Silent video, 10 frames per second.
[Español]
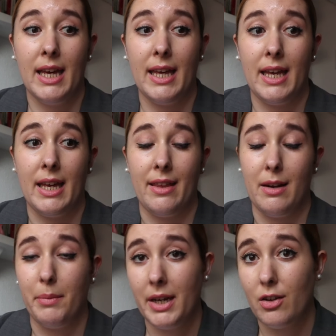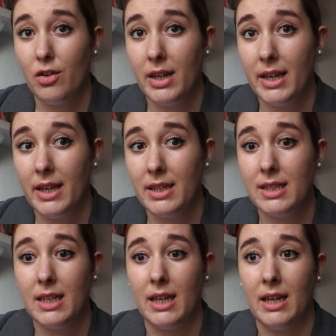eh, del
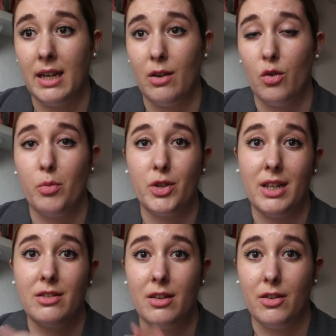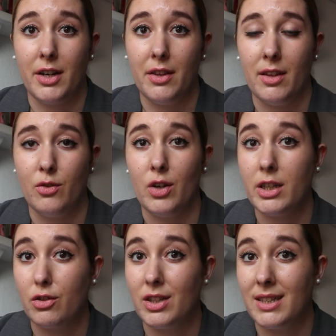miércoles y luego pues hasta organizando
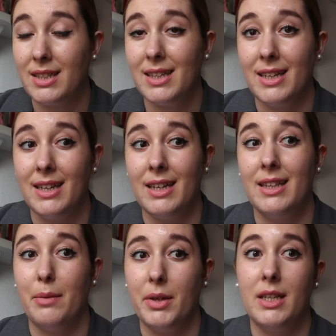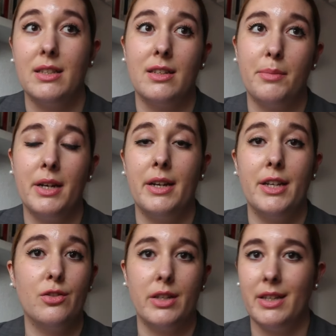las cosas de también esta semana
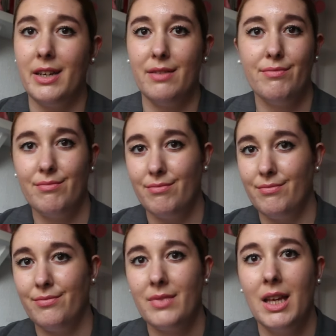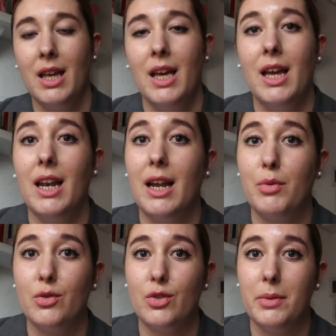y eso, así que la
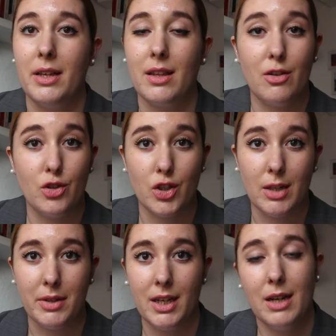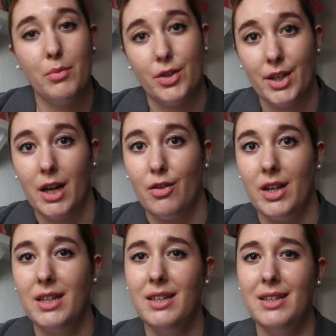productividad que no he hecho esta mañana, pues ahora.